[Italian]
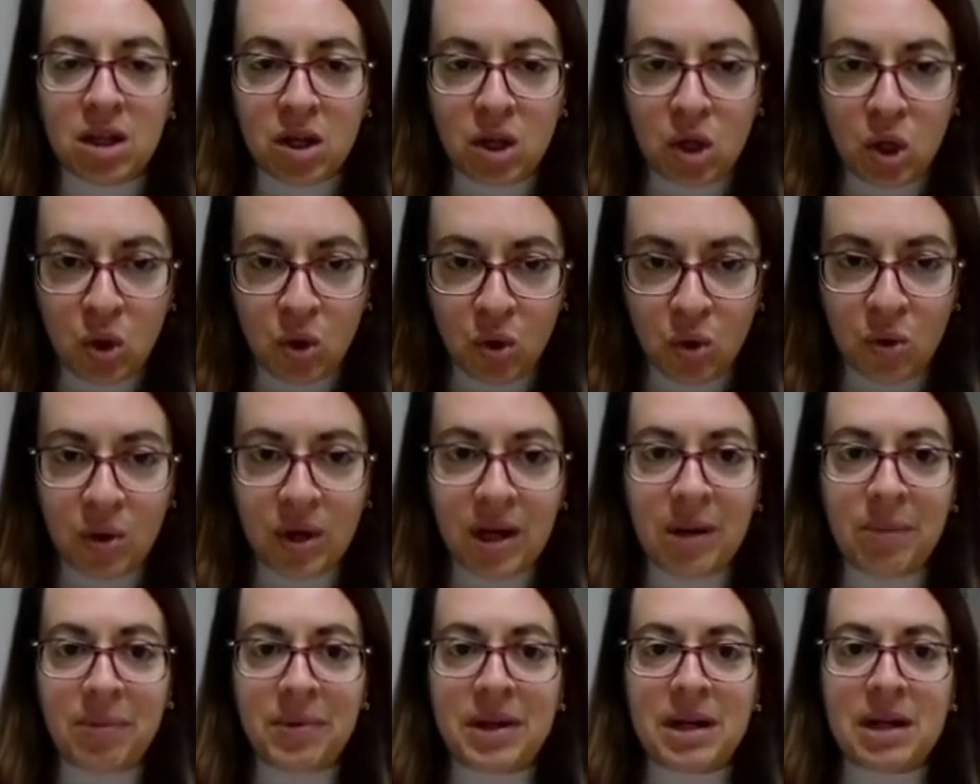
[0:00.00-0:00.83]

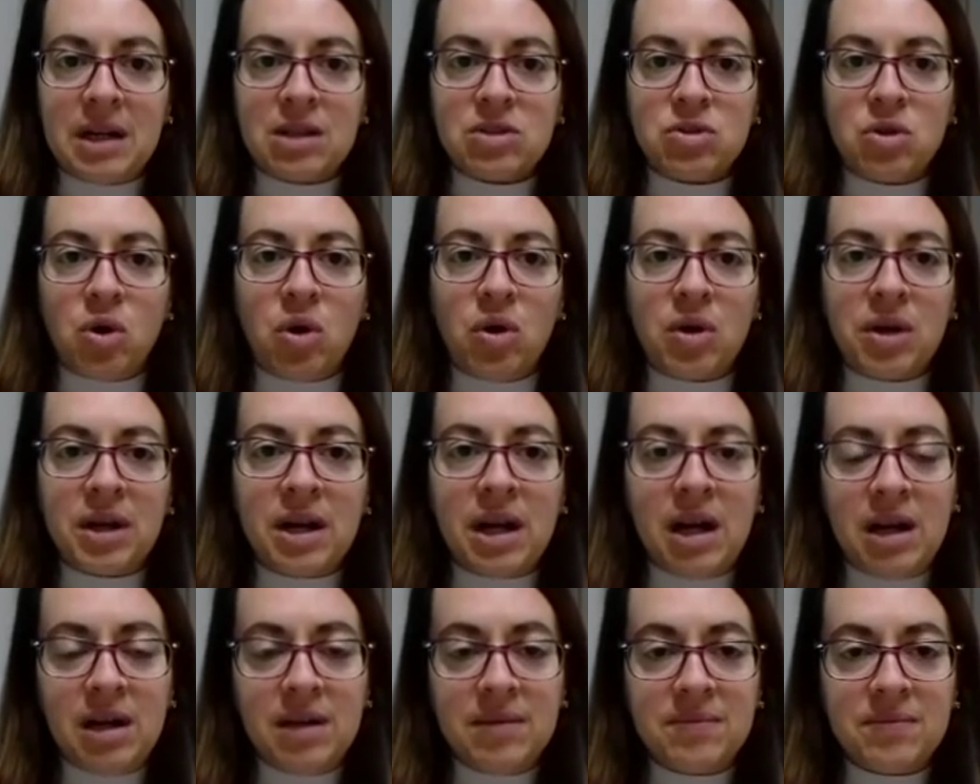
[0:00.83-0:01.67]
Gonna per la
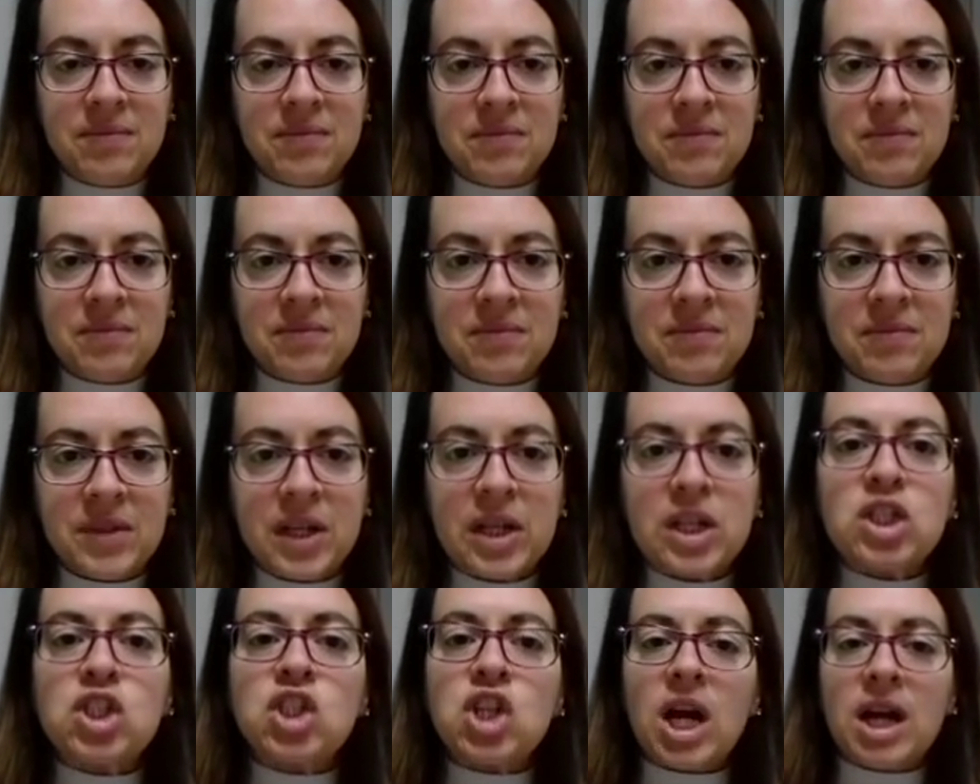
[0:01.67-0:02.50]
donna,
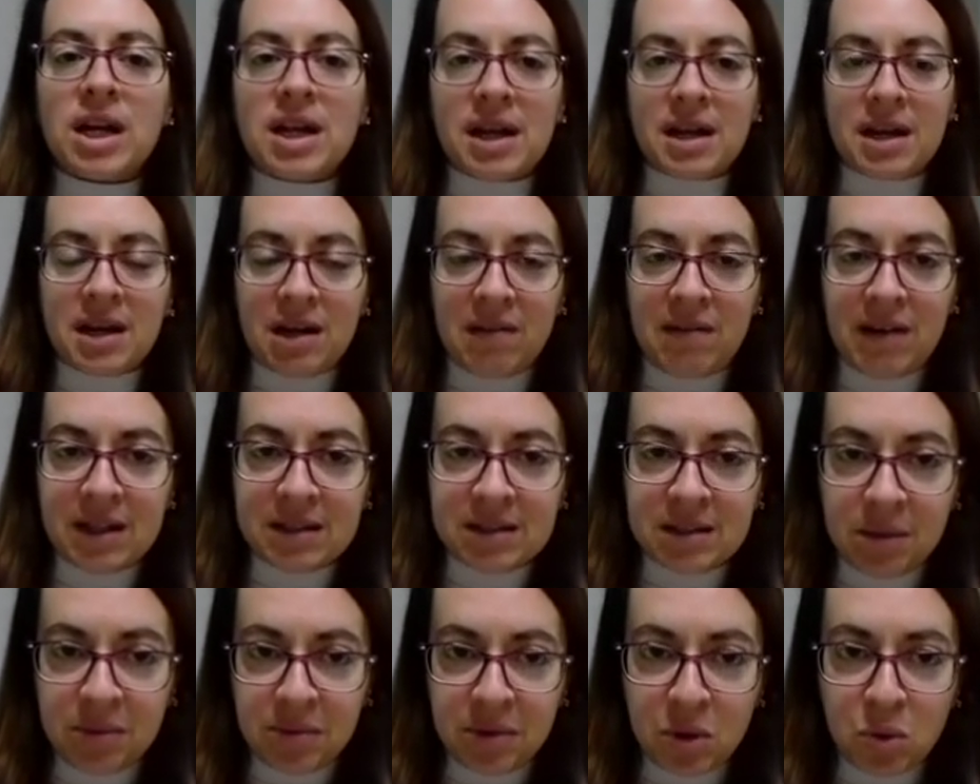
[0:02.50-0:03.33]
giacca e
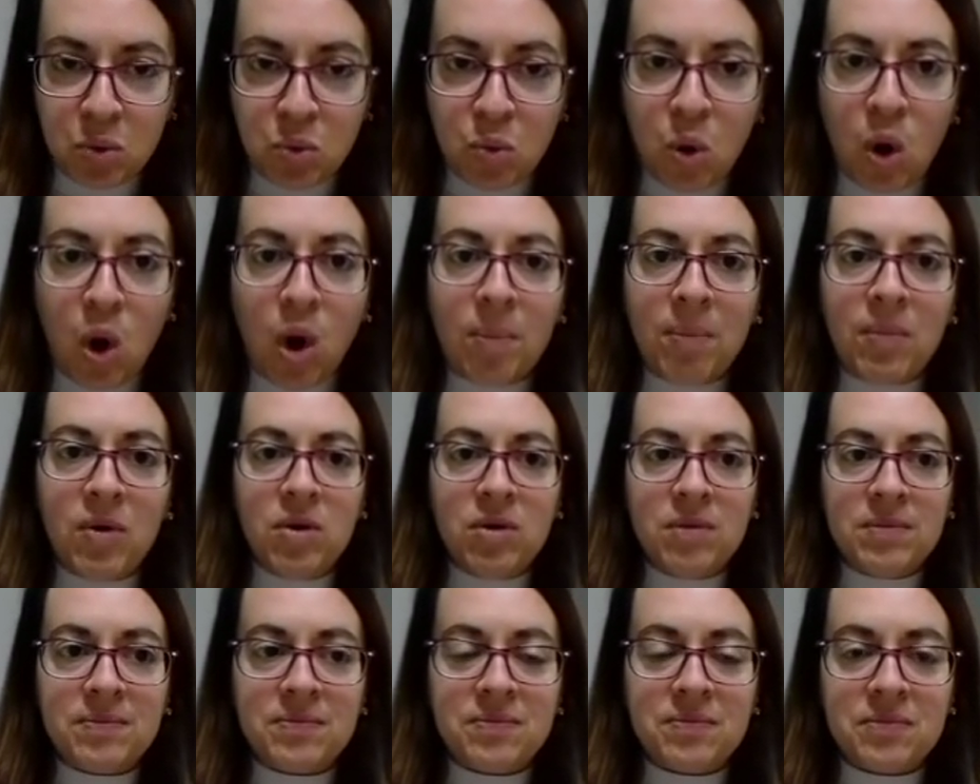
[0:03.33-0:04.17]
cravatta per
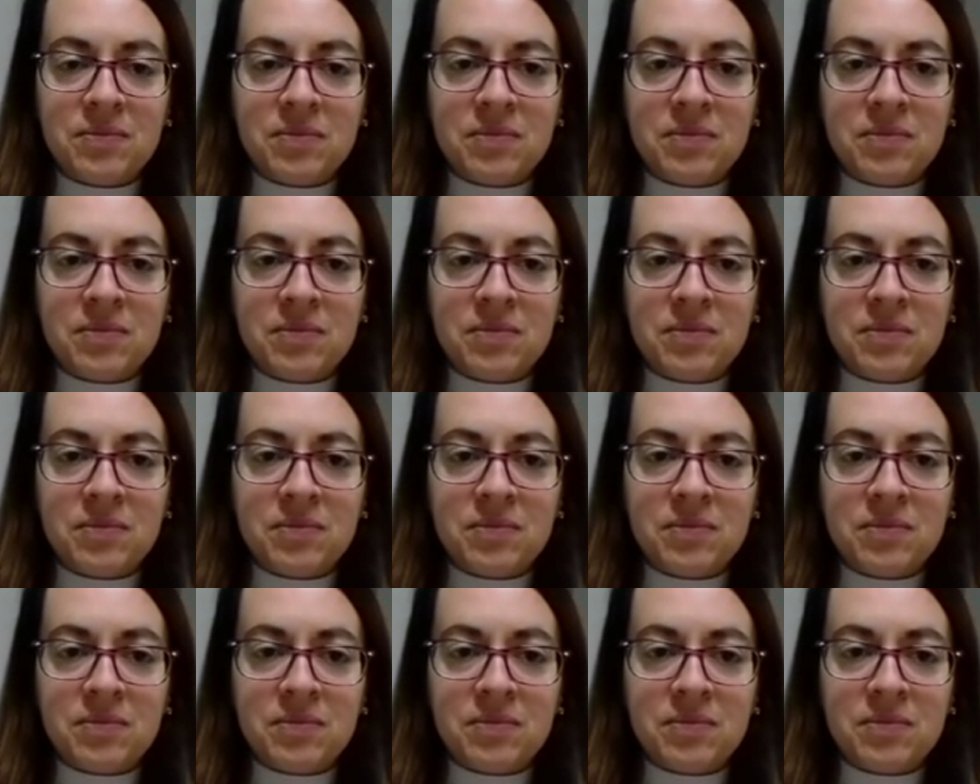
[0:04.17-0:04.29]
l'uomo,